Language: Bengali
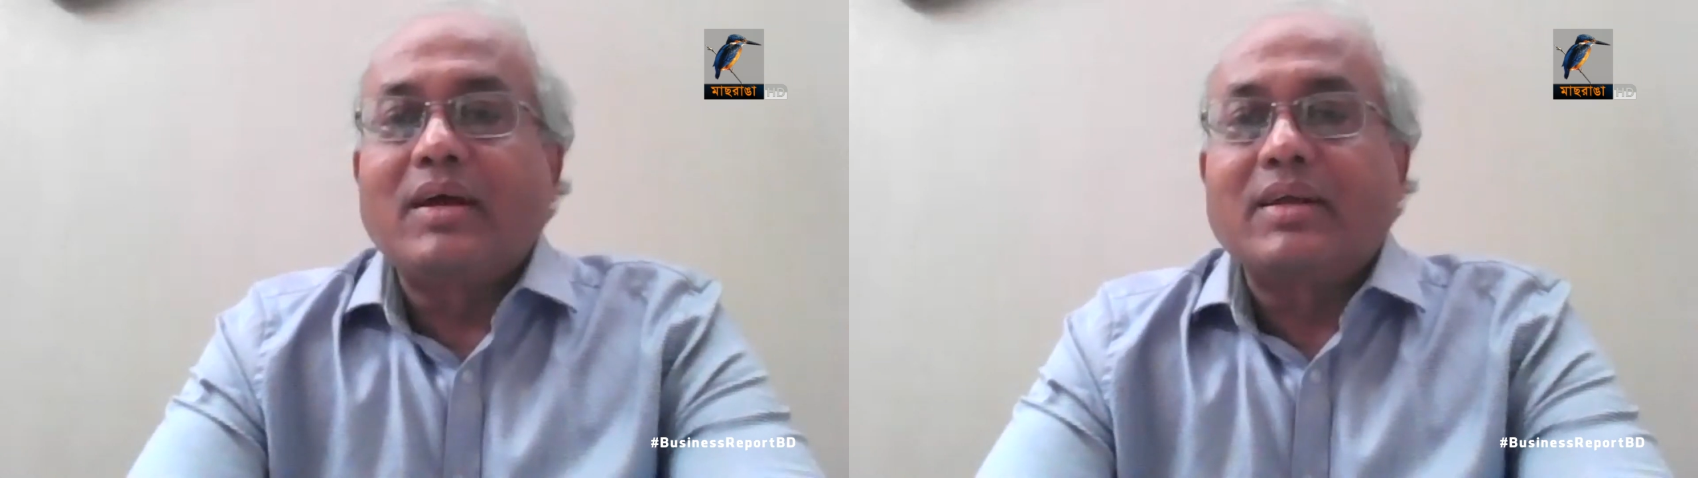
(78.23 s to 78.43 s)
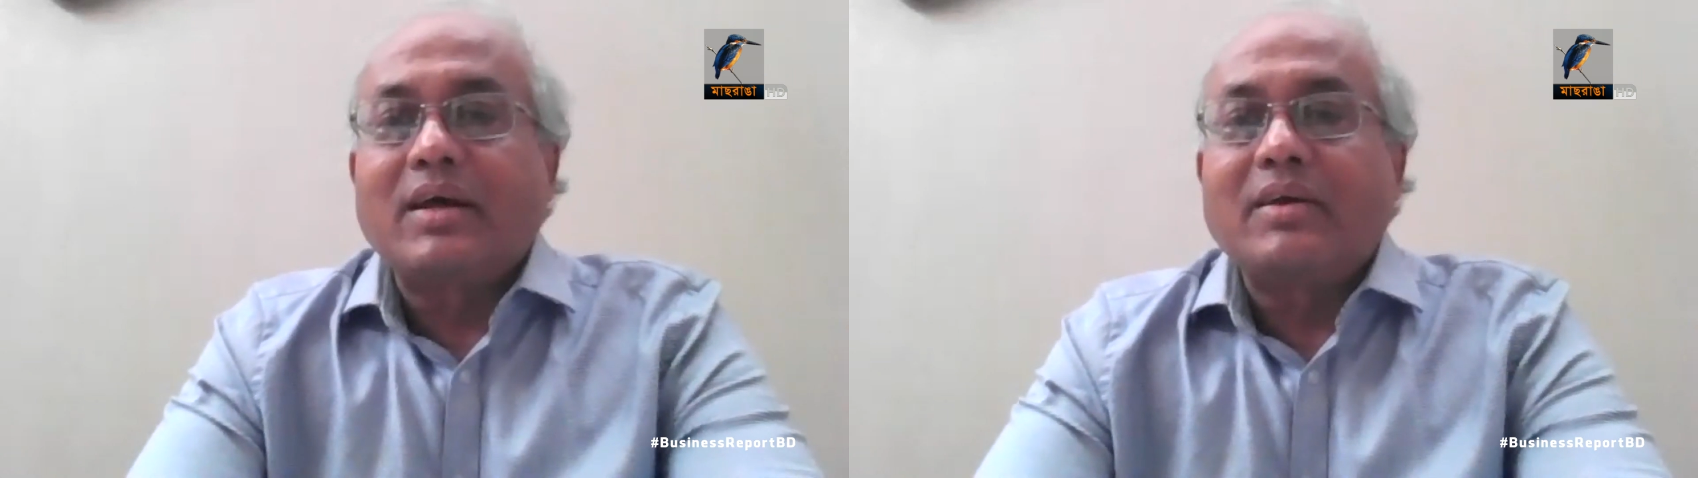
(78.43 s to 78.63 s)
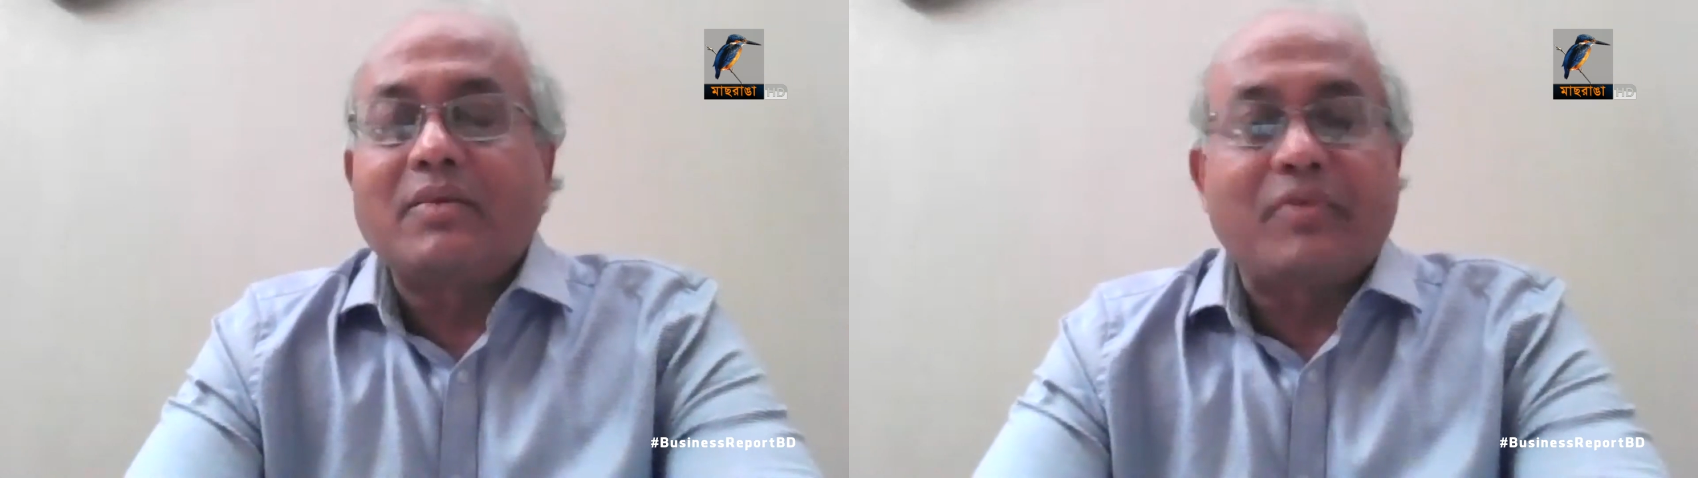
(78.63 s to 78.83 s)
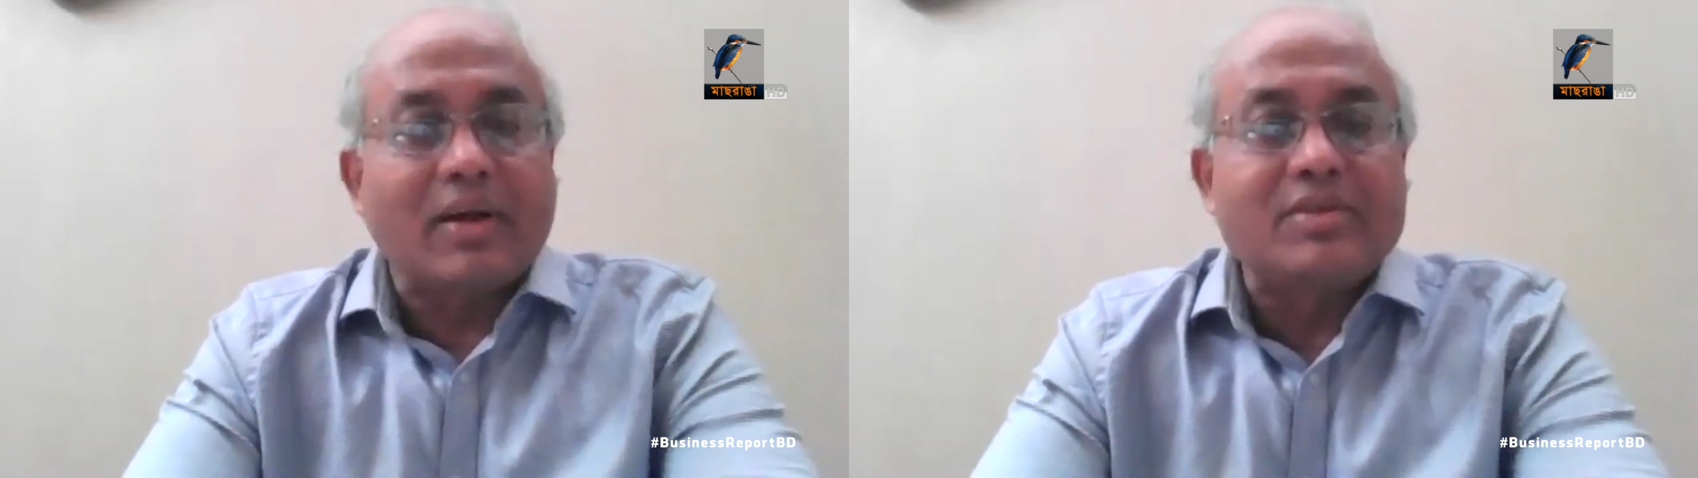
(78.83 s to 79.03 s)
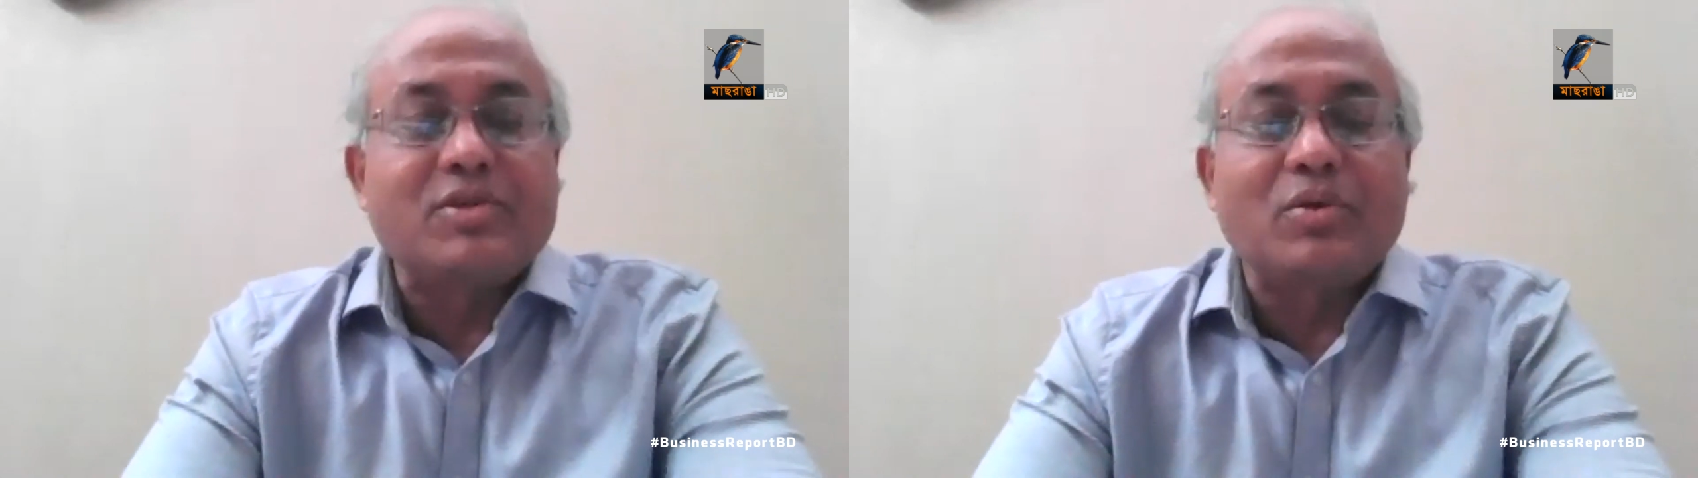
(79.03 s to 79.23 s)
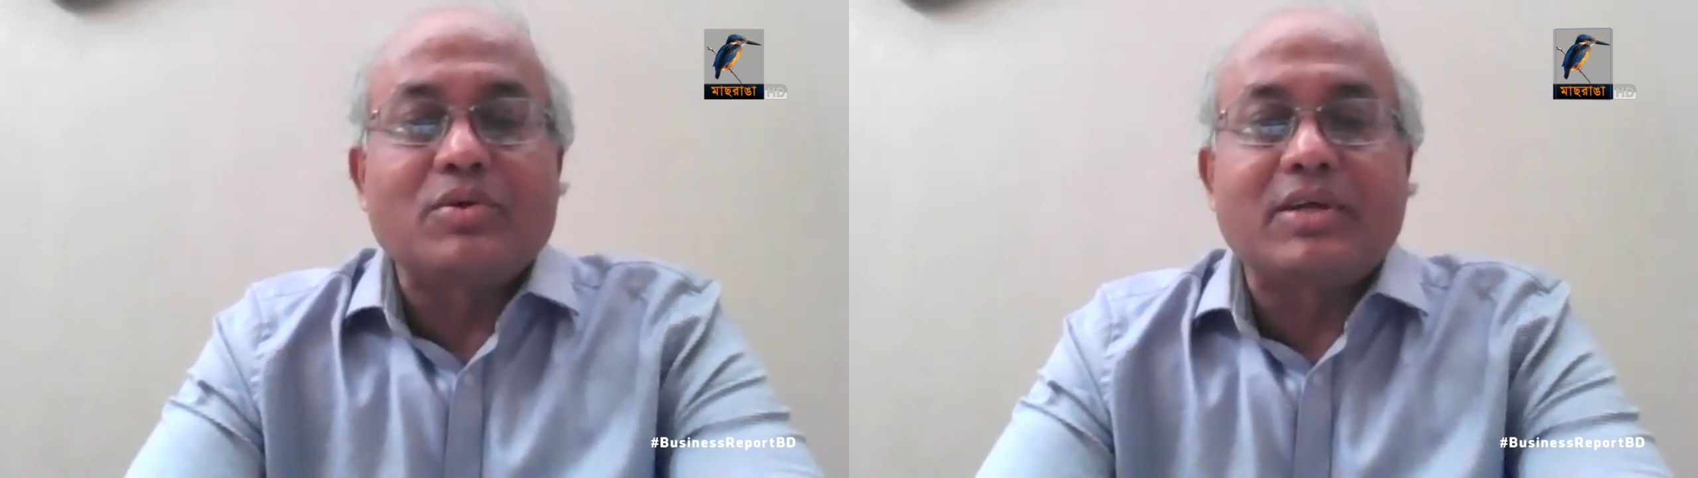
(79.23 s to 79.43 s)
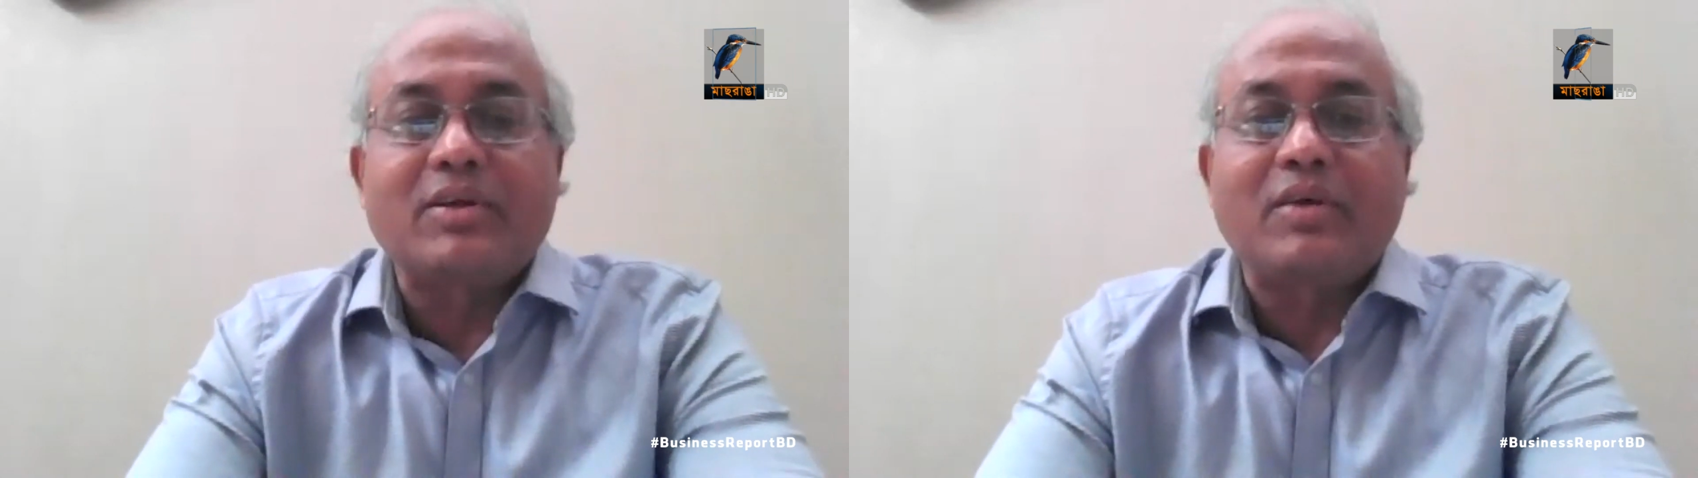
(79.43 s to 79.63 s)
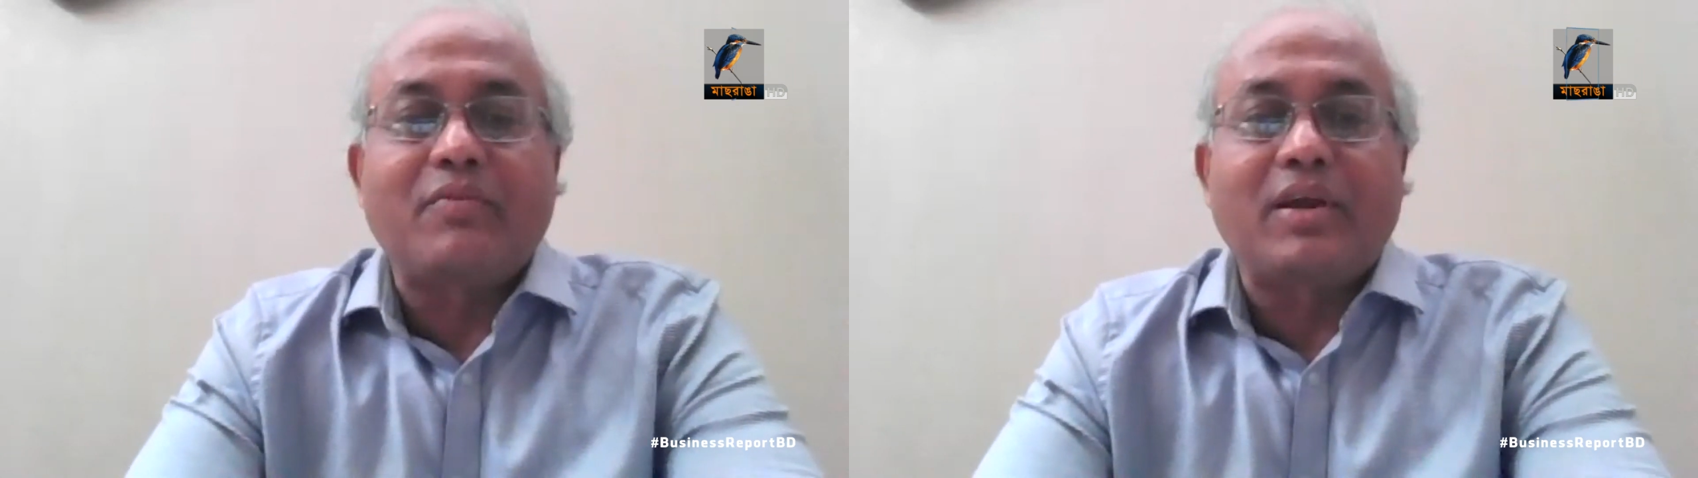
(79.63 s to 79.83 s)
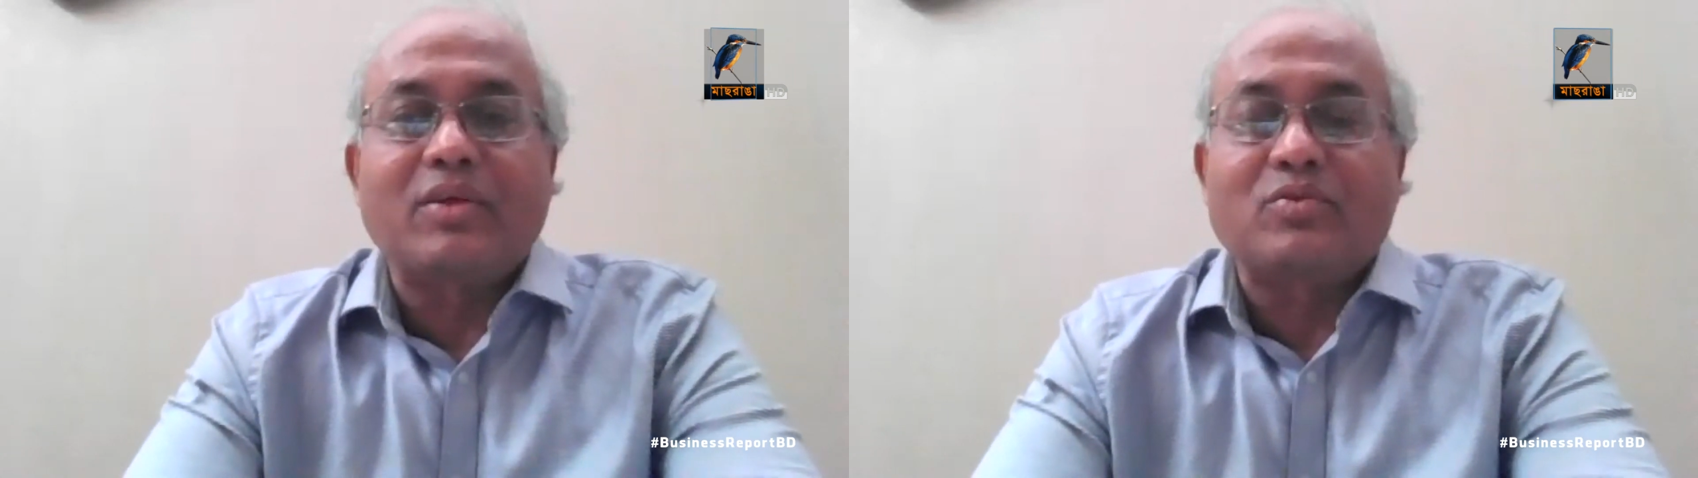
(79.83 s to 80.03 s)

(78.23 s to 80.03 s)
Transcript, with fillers: একটা ডেফারেল ছিল সেই ডেফারেল